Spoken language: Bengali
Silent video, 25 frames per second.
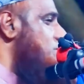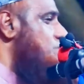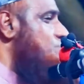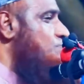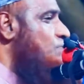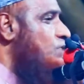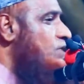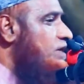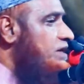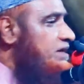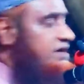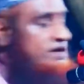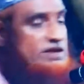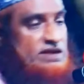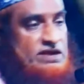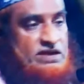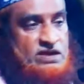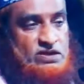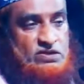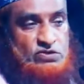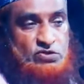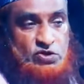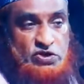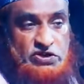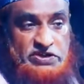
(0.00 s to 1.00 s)
নামাজ পড়েন
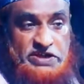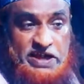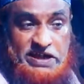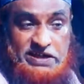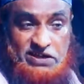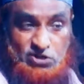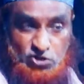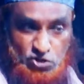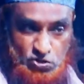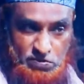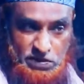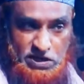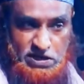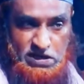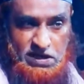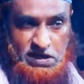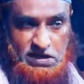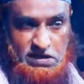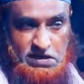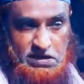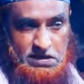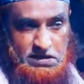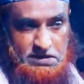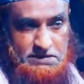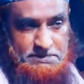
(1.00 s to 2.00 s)
দুইটা কি সমান
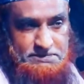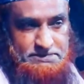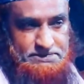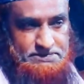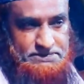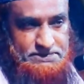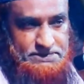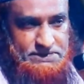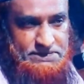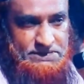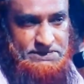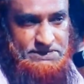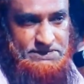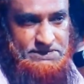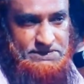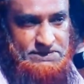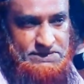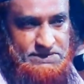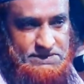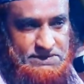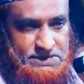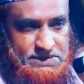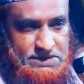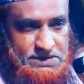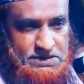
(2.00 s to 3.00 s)
নাকি
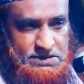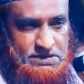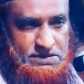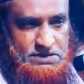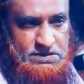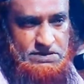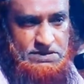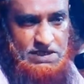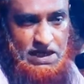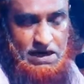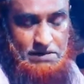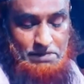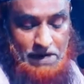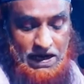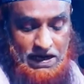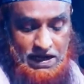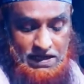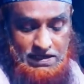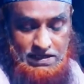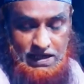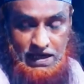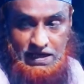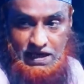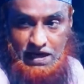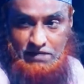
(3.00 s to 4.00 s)
যারা
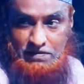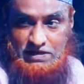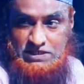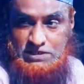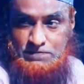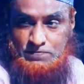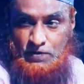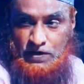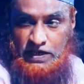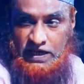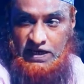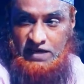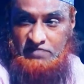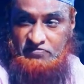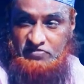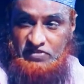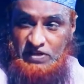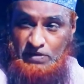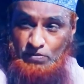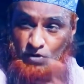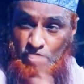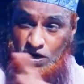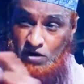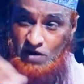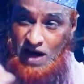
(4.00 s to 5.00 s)
বারান্দায় নামাজ পড়ে এরা
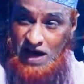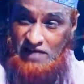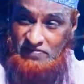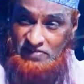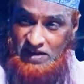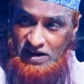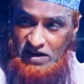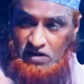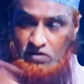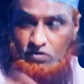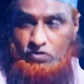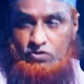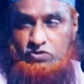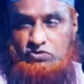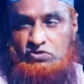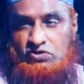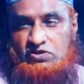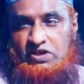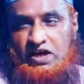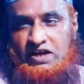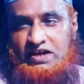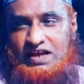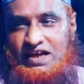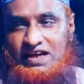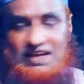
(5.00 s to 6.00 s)
জীবনেও আজানের
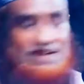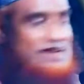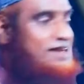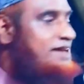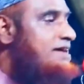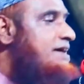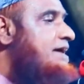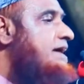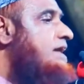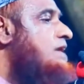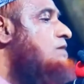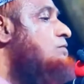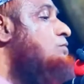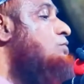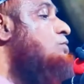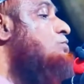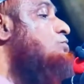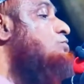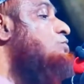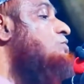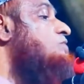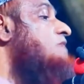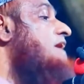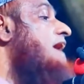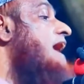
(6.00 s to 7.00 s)
গুরুত্ব দেয় না এরা
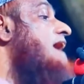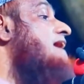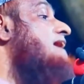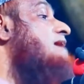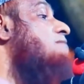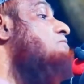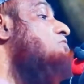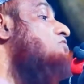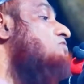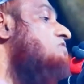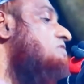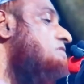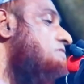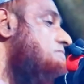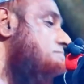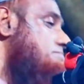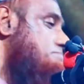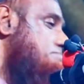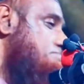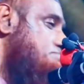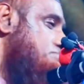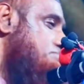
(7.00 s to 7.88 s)
গুরুত্ব দেয় আকামতের